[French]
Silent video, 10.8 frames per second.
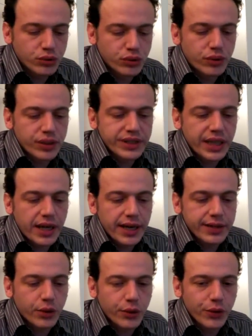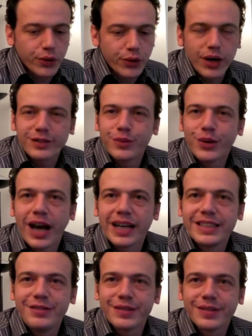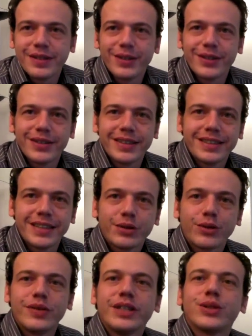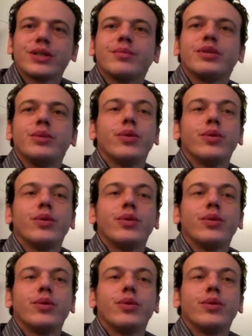on s'autorisera à être euh, relativement créatif. Euh, oui, parce qu'il faut, faire un bon